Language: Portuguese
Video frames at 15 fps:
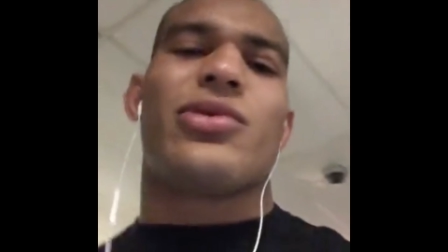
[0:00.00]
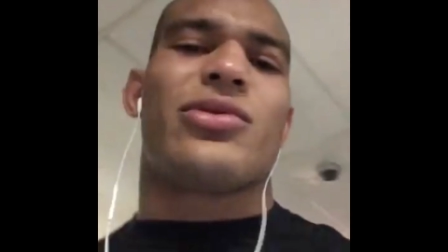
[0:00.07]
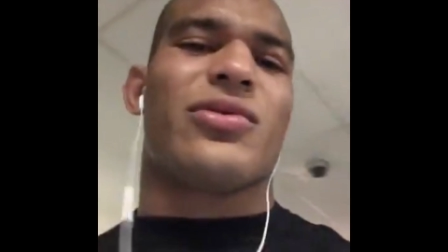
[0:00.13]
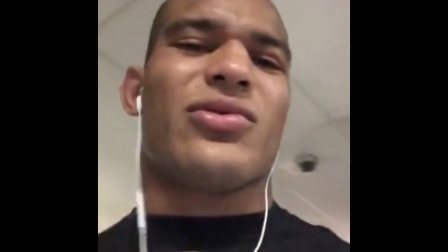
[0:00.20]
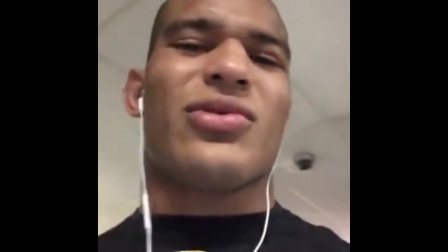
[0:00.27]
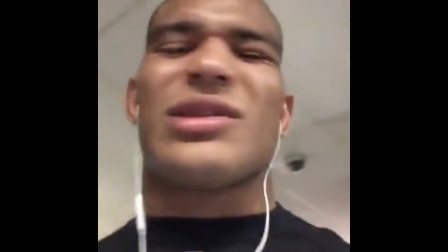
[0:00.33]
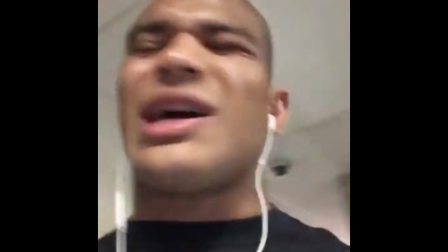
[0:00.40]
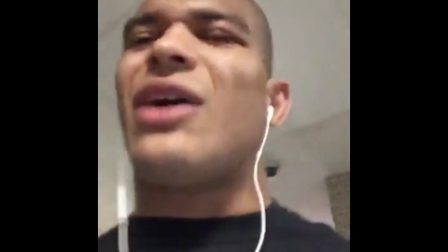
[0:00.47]

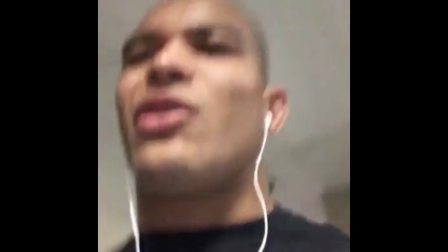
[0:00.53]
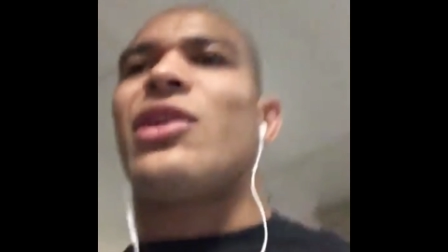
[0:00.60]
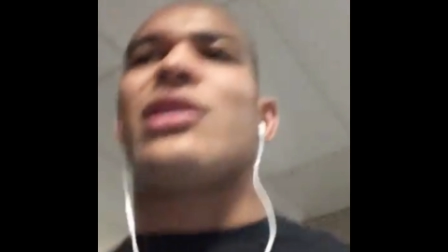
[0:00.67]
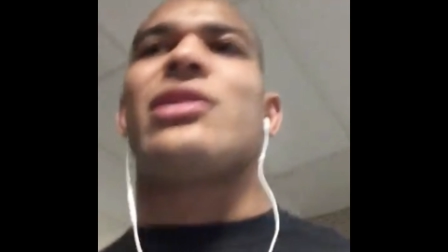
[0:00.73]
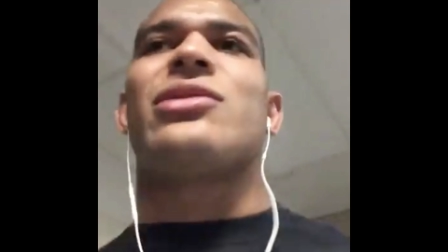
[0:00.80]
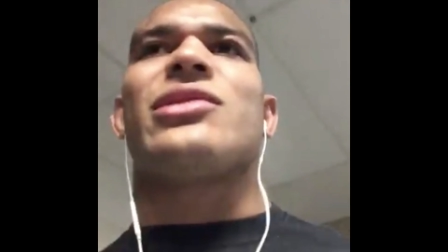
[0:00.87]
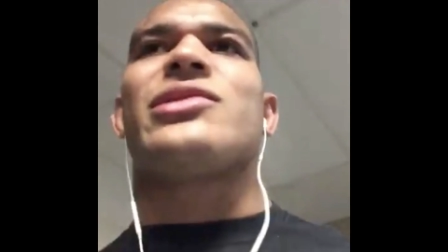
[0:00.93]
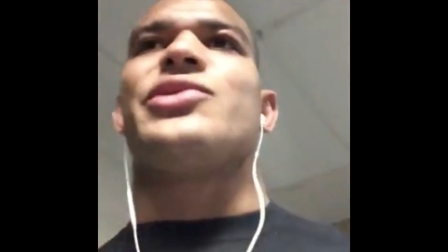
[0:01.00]
toda hora no
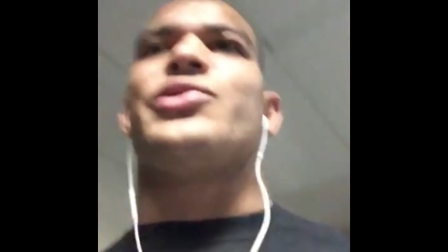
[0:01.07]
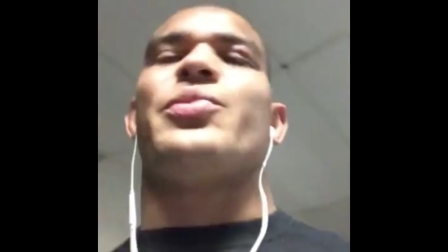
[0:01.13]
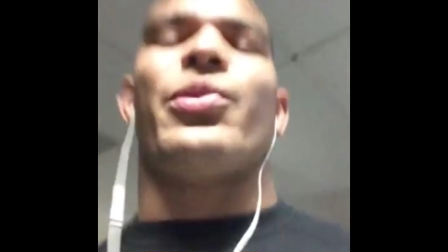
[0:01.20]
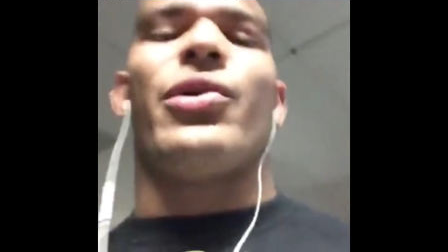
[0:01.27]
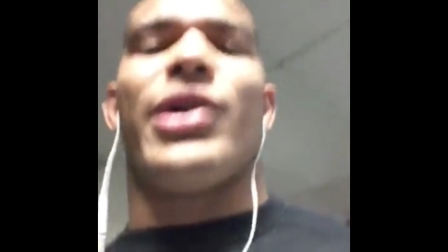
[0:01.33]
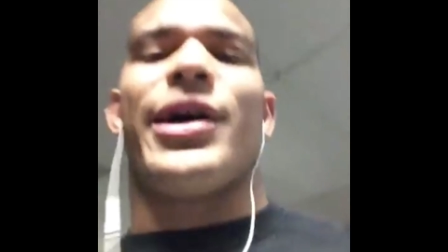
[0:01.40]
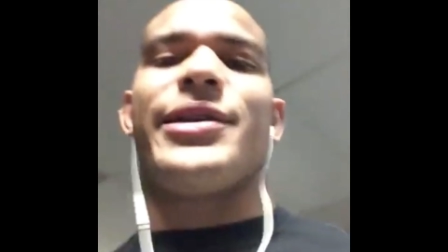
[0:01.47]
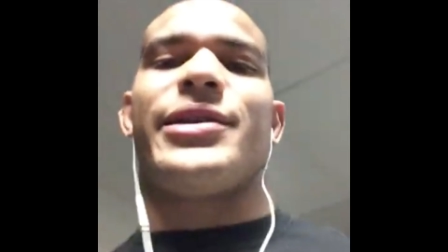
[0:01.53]
nosso
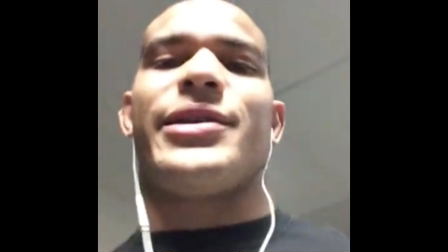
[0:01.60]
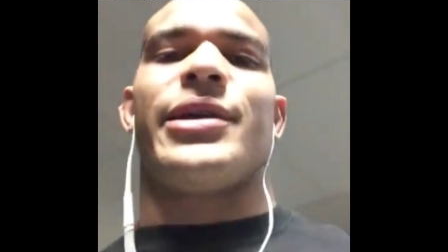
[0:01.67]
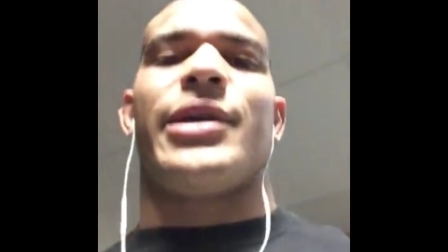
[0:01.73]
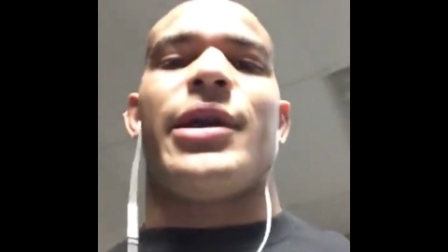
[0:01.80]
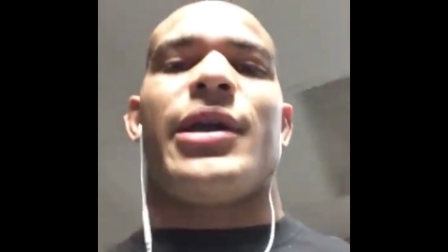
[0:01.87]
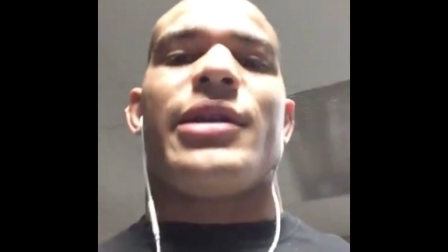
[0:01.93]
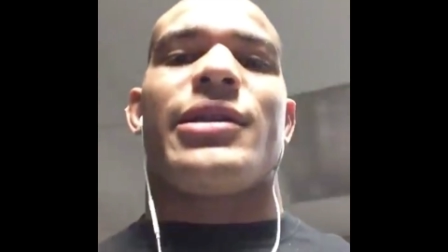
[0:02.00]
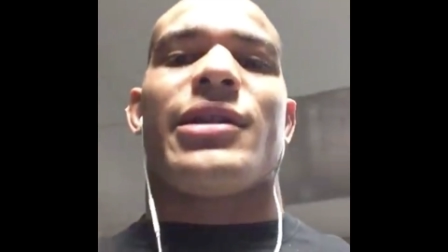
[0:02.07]
esporte,
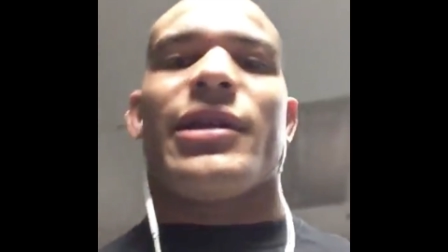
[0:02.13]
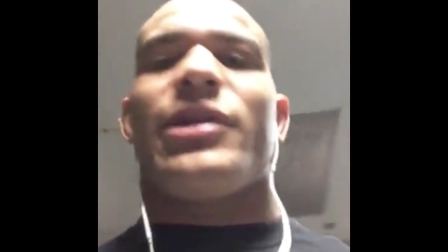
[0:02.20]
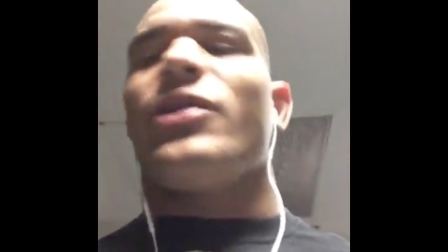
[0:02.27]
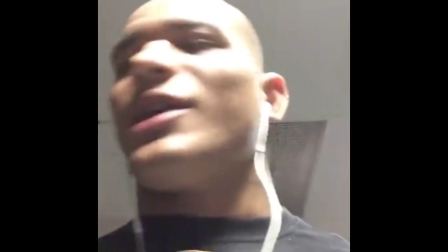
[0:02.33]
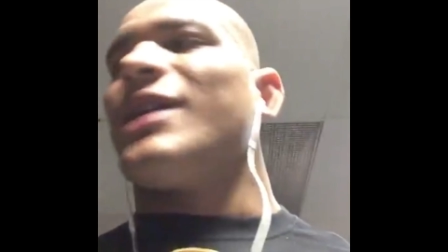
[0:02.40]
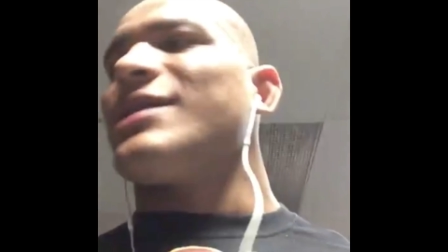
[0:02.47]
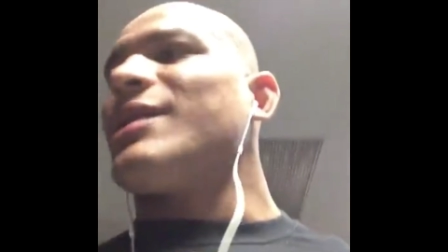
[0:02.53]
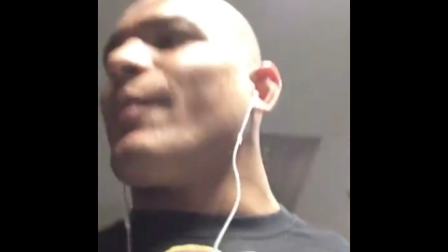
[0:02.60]
entendeu? E
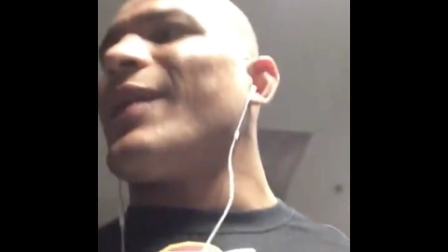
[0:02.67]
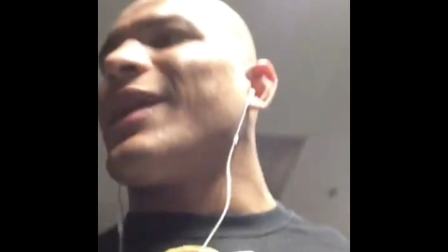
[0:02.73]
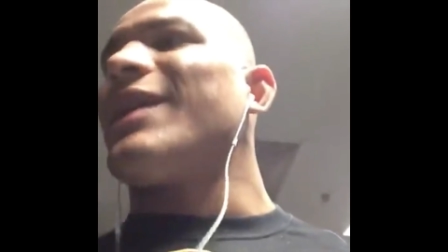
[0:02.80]
essa parada